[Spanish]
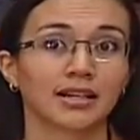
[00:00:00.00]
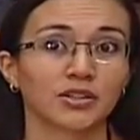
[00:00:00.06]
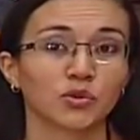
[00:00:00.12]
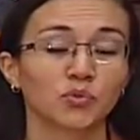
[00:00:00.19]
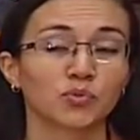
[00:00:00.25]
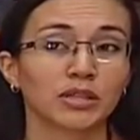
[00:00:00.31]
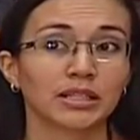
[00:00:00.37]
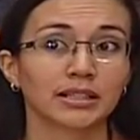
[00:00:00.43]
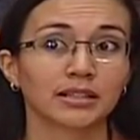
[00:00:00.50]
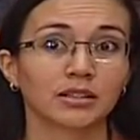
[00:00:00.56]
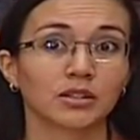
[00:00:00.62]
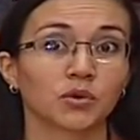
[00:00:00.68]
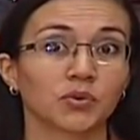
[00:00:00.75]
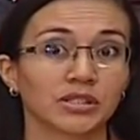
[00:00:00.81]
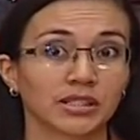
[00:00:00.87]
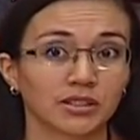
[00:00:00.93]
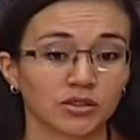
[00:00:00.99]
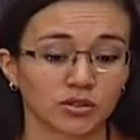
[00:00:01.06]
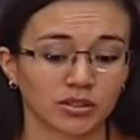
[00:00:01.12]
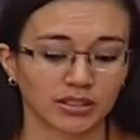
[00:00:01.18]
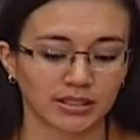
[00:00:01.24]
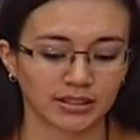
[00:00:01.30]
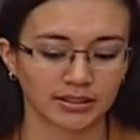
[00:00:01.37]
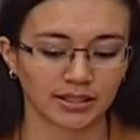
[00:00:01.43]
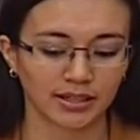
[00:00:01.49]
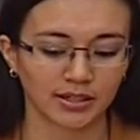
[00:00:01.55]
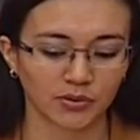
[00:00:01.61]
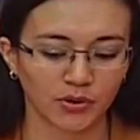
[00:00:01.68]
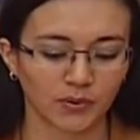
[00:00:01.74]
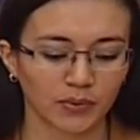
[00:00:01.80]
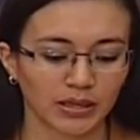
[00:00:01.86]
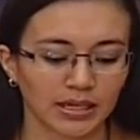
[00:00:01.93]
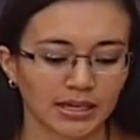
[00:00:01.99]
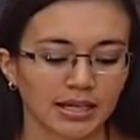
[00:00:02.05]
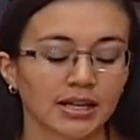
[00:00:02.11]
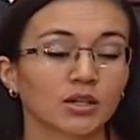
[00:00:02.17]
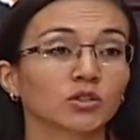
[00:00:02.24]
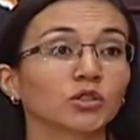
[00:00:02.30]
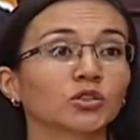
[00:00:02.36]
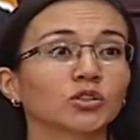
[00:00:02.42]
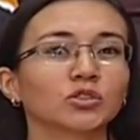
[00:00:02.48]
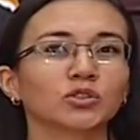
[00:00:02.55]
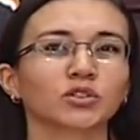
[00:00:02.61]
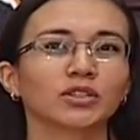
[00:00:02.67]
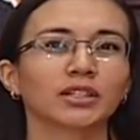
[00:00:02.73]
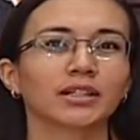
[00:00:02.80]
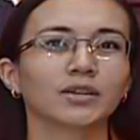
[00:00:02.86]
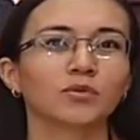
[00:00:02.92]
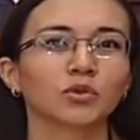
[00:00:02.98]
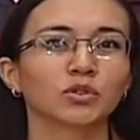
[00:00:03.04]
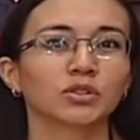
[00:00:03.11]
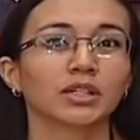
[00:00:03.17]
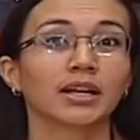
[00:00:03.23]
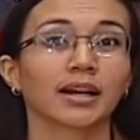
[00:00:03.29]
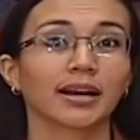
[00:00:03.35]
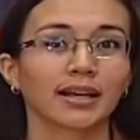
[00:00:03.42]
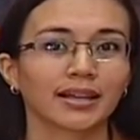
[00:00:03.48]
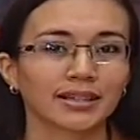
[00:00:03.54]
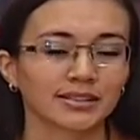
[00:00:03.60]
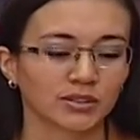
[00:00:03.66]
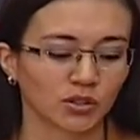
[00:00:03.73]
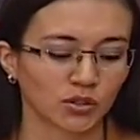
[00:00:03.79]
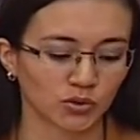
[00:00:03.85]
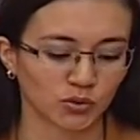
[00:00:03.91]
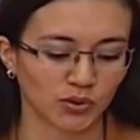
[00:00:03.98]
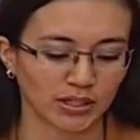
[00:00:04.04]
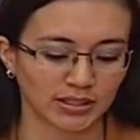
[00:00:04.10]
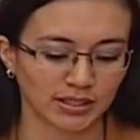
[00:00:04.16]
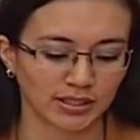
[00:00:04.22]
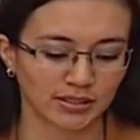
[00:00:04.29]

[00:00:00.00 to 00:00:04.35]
el año 1979, nosotros no tenemos registros de una